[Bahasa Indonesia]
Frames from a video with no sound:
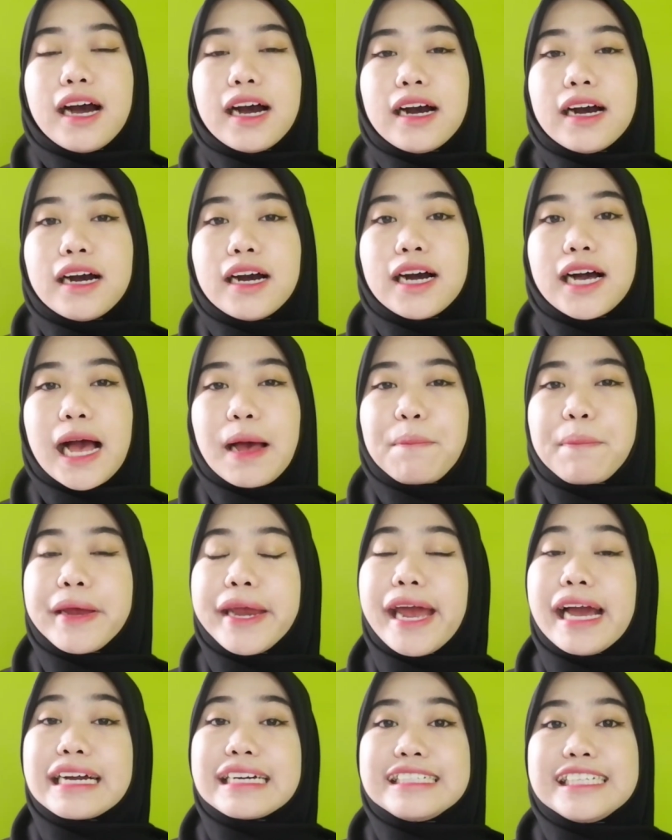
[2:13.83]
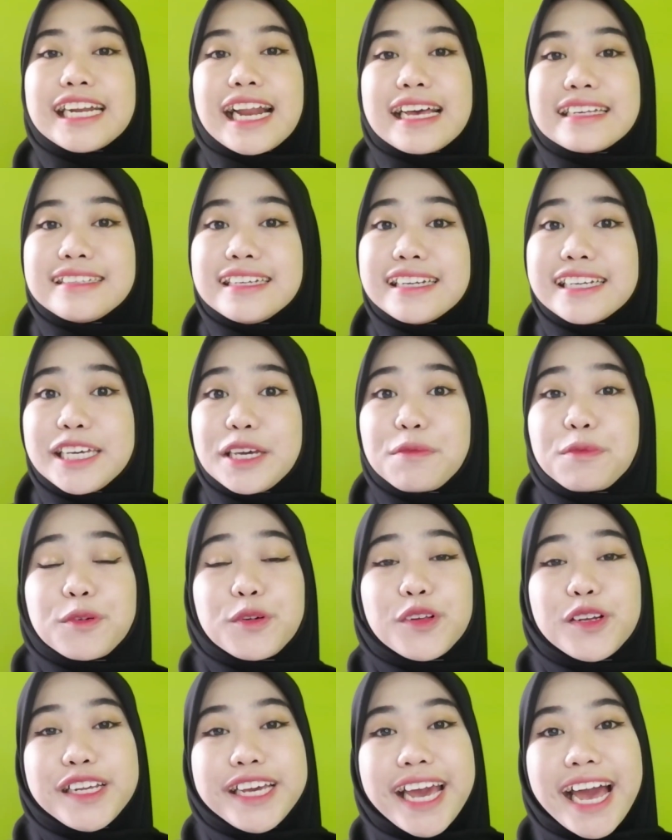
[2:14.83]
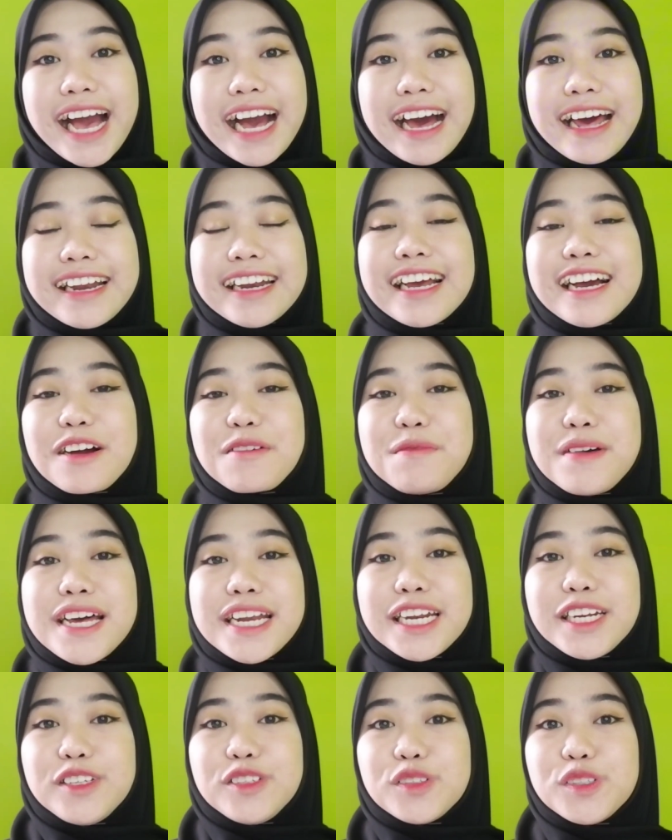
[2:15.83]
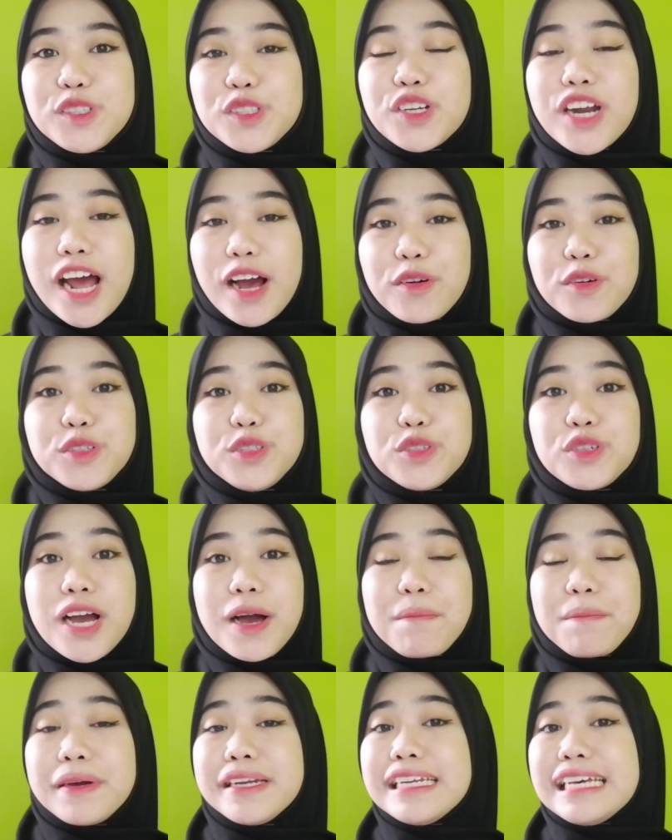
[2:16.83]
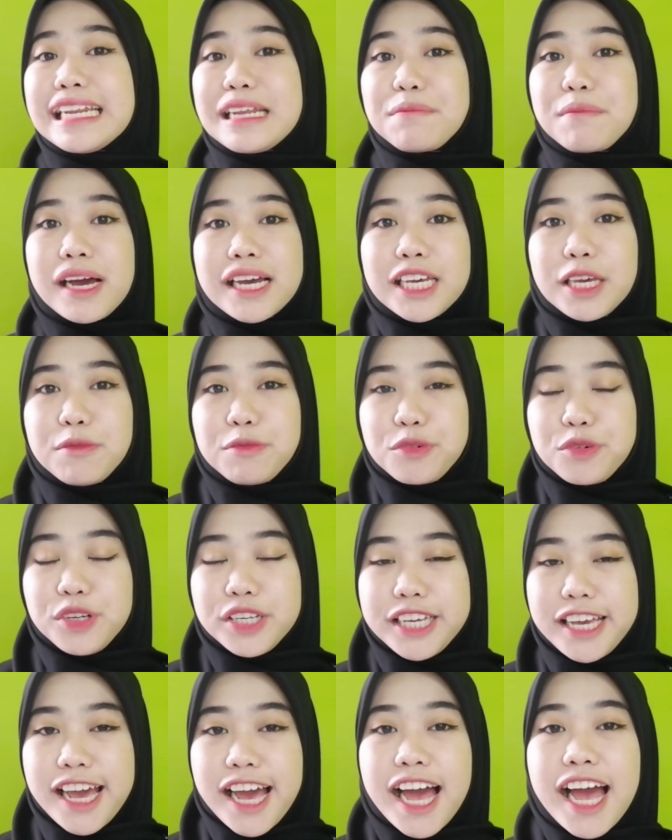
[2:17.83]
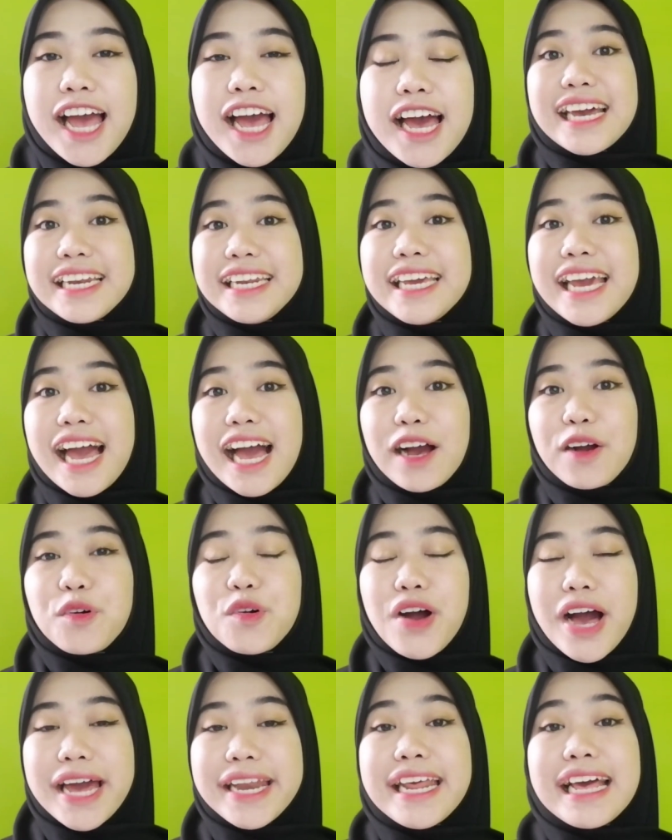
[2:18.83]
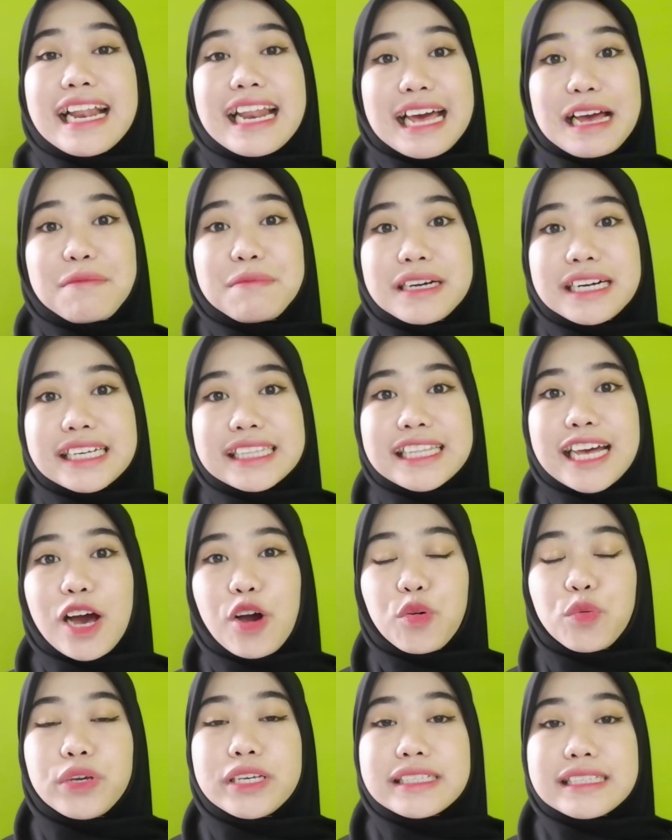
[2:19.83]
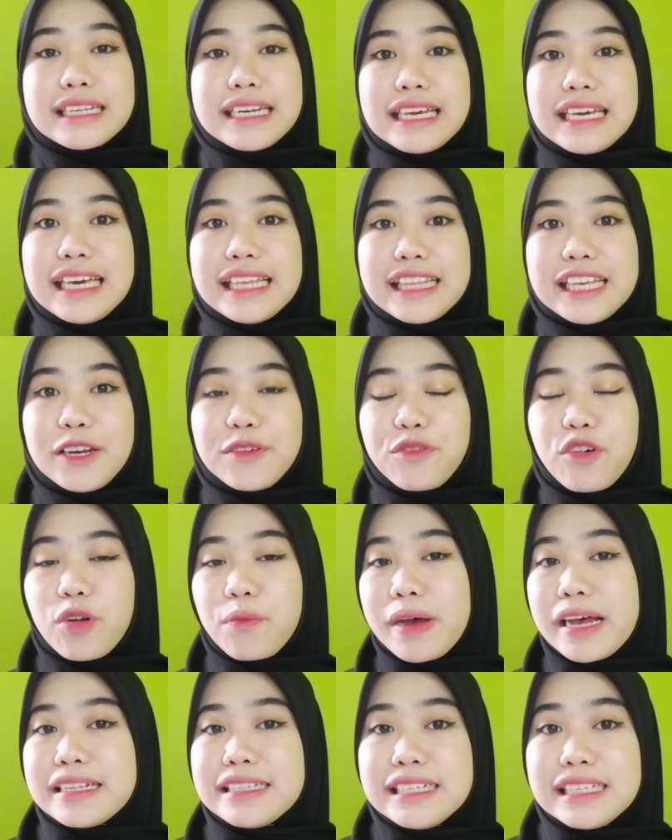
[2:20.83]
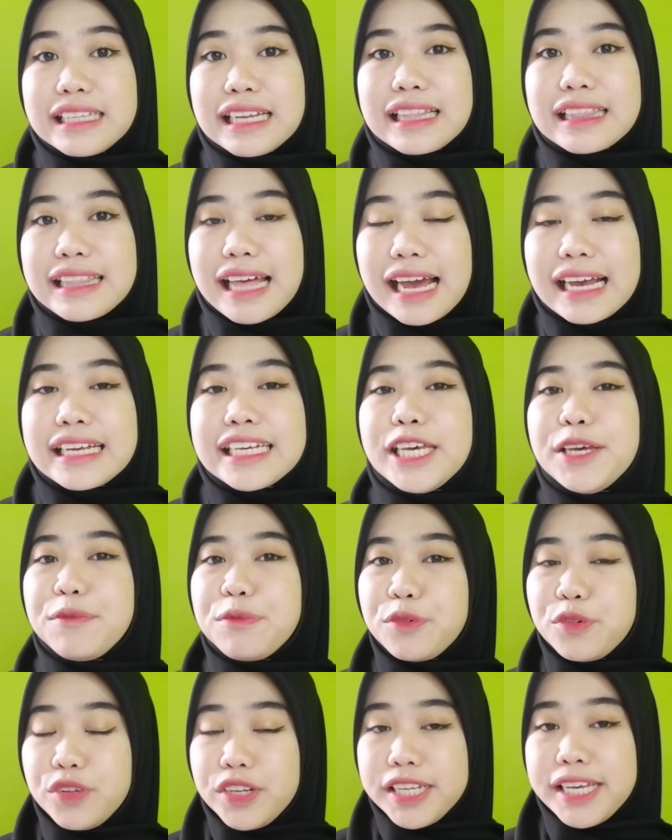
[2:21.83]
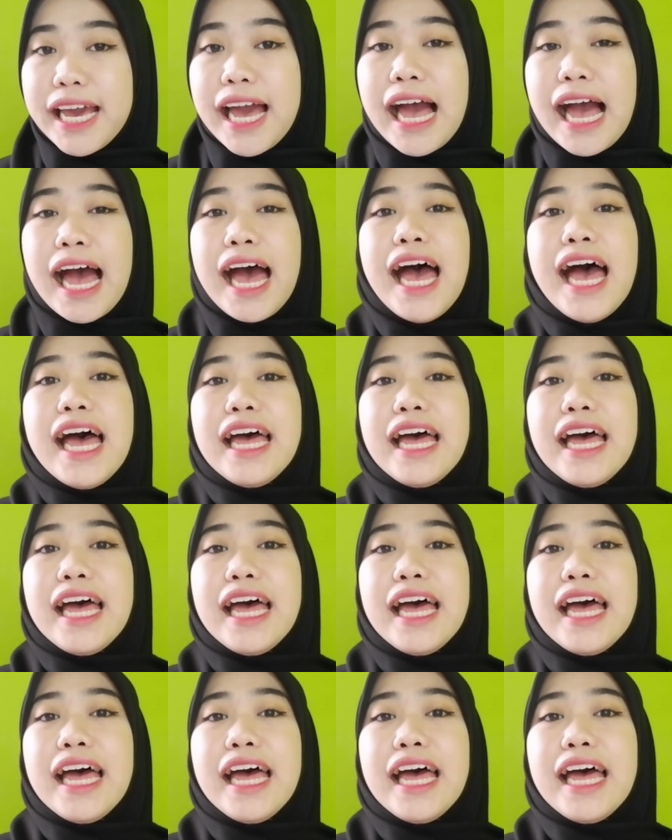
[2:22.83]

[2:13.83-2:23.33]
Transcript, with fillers: uh, apa yang ngejelasin kip kuliah karena kemarin jujur aku juga penerima kip kuliah jadi aku adalah mengetahui sedikit informasi tentang kip kuliah